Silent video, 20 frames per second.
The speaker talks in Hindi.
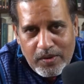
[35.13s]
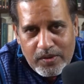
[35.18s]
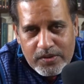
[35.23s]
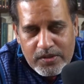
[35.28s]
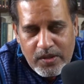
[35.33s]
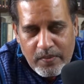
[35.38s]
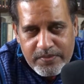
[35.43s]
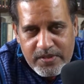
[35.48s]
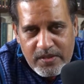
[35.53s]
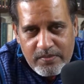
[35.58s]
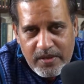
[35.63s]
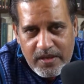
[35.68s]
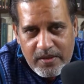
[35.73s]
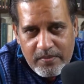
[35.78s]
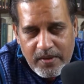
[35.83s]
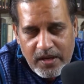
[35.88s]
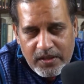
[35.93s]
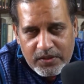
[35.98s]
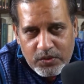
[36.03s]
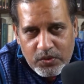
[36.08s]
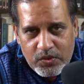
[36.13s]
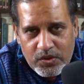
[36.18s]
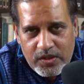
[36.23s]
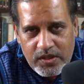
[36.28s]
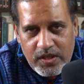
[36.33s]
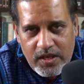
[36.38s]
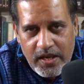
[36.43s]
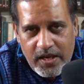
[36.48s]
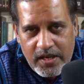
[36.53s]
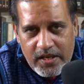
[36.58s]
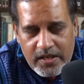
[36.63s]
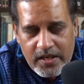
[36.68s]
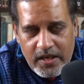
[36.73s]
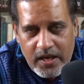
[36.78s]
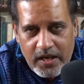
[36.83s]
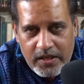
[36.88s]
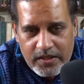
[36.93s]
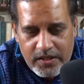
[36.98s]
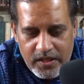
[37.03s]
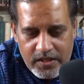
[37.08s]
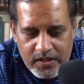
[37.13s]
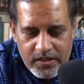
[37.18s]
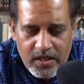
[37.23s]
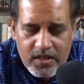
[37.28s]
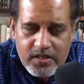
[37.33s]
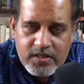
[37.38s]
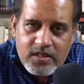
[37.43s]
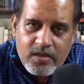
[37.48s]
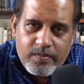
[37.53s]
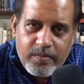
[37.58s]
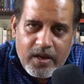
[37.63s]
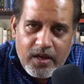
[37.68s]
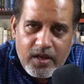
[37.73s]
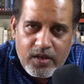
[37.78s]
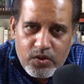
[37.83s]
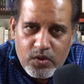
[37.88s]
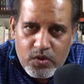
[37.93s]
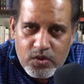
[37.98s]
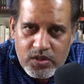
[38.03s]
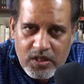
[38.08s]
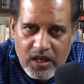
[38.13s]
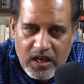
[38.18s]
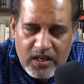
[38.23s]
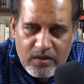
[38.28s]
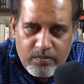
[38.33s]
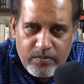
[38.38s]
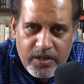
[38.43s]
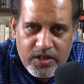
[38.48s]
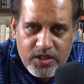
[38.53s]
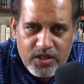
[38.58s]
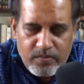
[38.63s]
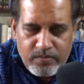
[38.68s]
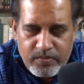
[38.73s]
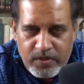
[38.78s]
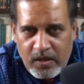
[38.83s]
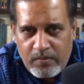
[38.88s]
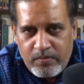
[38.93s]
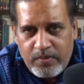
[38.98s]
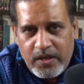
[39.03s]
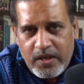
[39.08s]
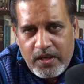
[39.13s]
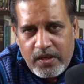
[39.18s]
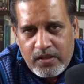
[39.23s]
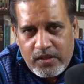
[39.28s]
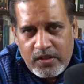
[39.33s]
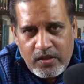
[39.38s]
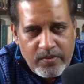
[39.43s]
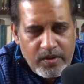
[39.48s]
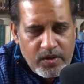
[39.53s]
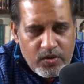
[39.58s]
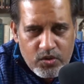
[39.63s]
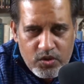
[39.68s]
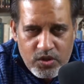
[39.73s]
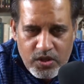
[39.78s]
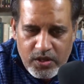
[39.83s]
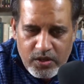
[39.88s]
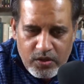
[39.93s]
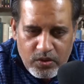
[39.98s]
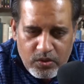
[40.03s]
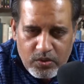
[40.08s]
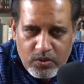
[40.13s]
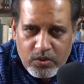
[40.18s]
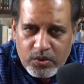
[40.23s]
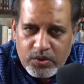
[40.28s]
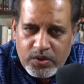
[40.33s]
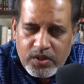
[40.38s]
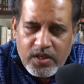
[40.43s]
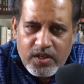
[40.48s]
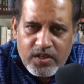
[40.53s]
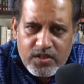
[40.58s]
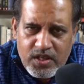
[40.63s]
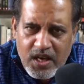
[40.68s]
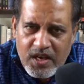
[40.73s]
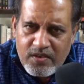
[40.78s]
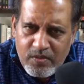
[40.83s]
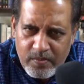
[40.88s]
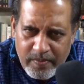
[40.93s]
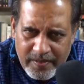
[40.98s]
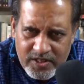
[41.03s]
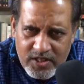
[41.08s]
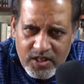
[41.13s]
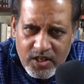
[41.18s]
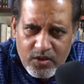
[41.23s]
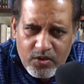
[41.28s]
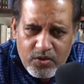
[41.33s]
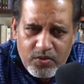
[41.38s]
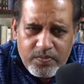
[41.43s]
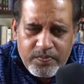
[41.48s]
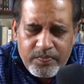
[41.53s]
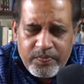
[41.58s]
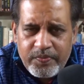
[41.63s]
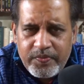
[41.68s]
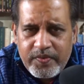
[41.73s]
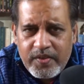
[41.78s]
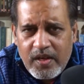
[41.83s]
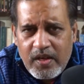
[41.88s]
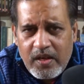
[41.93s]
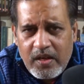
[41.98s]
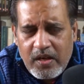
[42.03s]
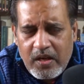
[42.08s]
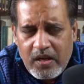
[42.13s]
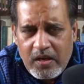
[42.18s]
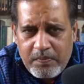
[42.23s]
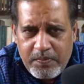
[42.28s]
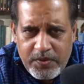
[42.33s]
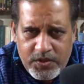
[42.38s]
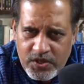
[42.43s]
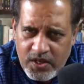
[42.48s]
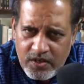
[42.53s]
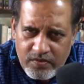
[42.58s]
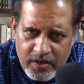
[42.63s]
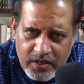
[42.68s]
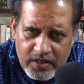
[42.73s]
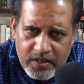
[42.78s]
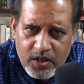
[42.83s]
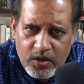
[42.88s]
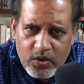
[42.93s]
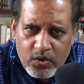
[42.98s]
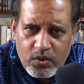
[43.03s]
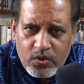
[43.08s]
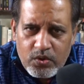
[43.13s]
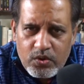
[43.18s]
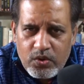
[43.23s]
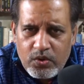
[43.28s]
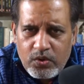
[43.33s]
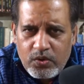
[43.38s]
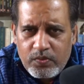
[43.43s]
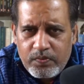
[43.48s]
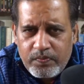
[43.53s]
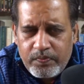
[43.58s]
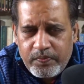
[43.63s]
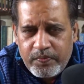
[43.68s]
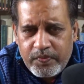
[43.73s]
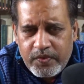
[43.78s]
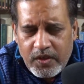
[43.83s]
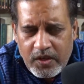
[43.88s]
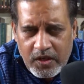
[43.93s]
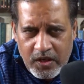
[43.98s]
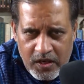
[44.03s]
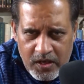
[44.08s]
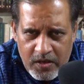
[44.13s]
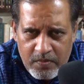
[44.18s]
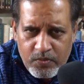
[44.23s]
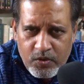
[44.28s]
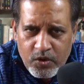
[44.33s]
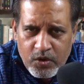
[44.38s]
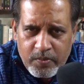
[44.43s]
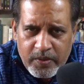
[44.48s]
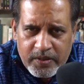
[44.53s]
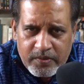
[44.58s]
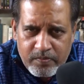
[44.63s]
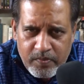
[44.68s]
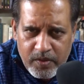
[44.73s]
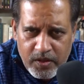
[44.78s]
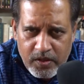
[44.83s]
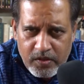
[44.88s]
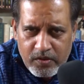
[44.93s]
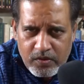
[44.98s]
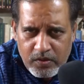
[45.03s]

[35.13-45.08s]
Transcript: सबसे बड़ी बात उठती है कि अधिकतर समय हिंदुस्तान में जब दबले दबे कुचले लोग होते हैं चाहे वो बच्चे हों पिछड़े वर्ग के लोग हों गरीब गुर्बत में